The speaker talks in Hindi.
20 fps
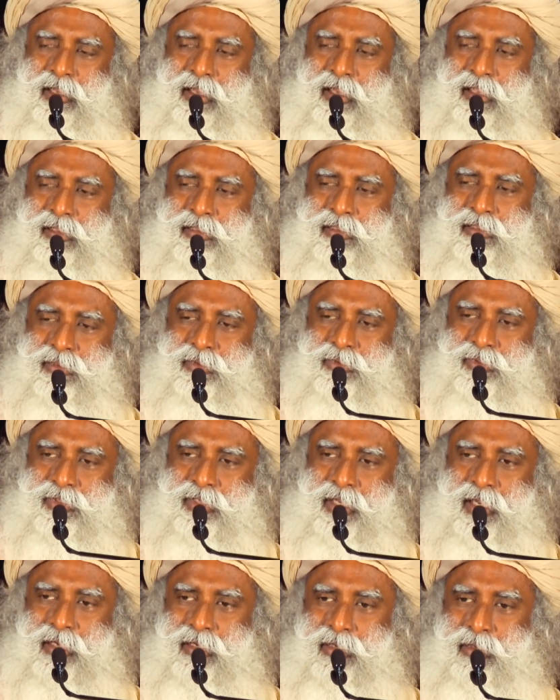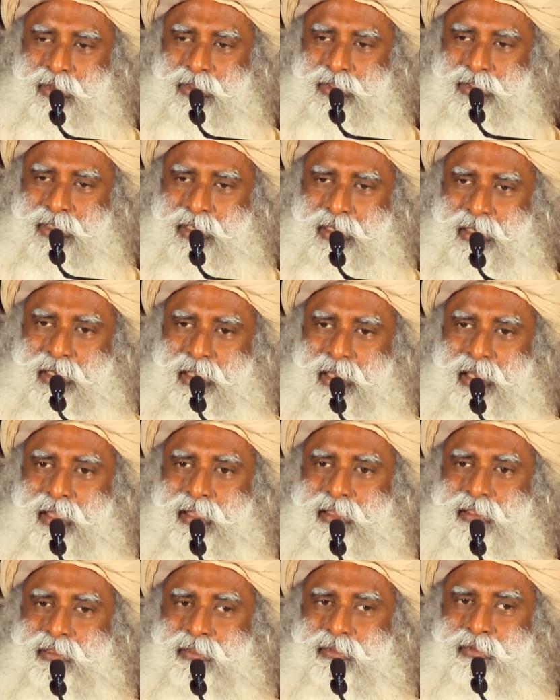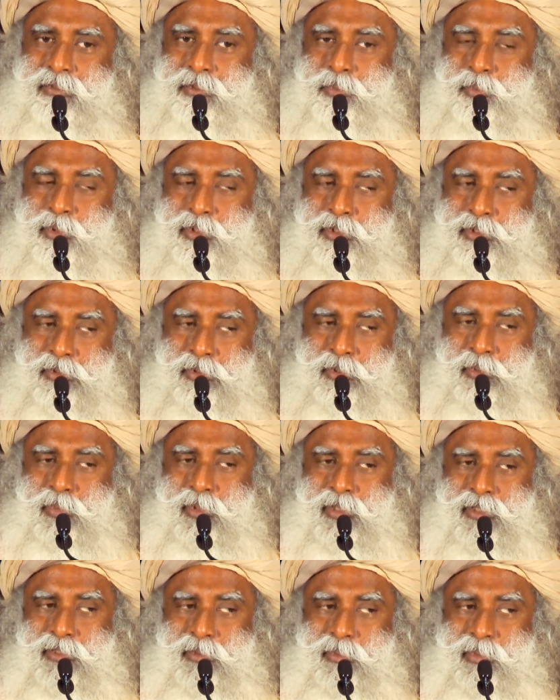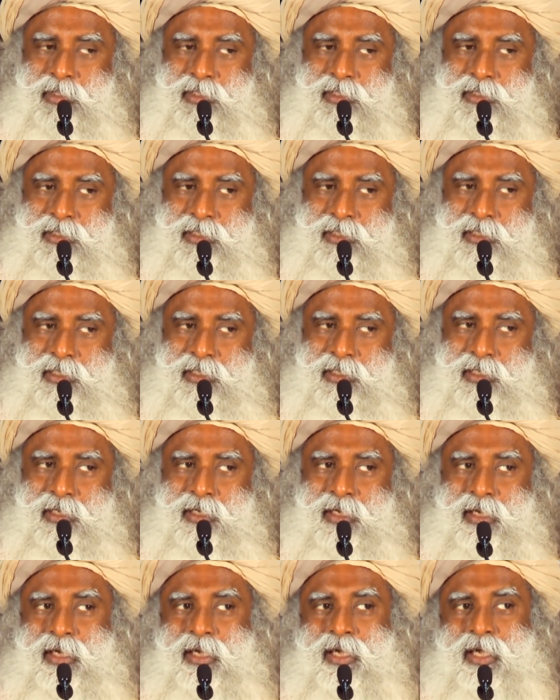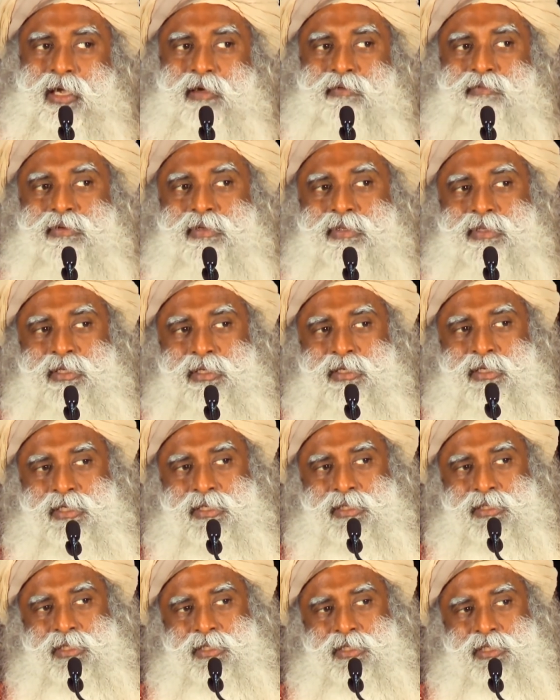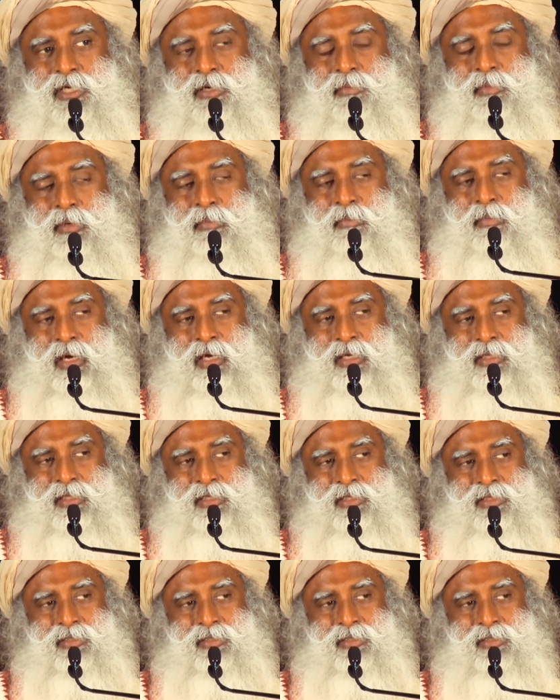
शारीरिक सेहत मानसिक सेहत आपकी आध्यात्मिक संभावना सब कुछ इससे तय होता